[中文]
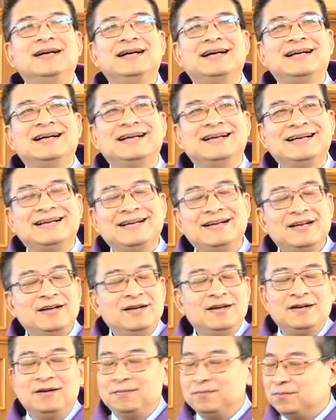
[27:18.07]
呵呵
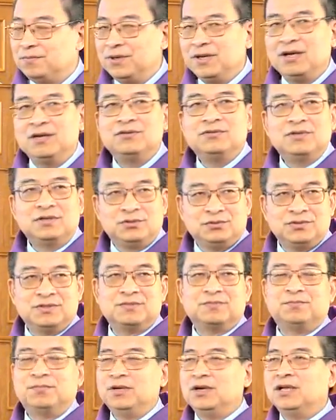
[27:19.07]
不要做
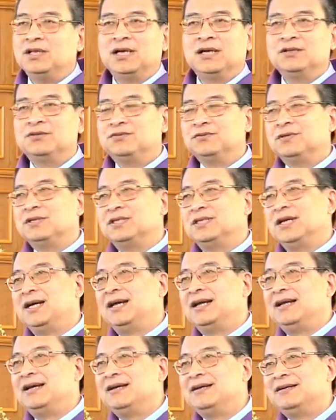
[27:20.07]
作，不要当作
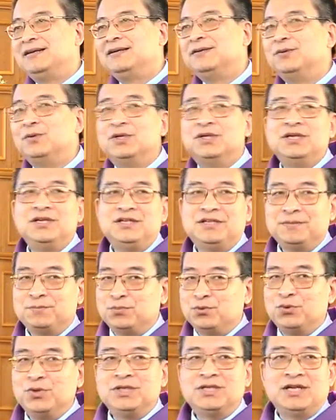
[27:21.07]
家了。我这一生
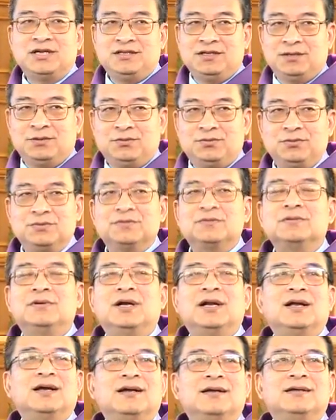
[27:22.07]
不会再写著
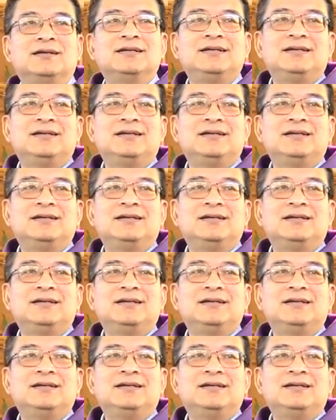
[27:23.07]
作了。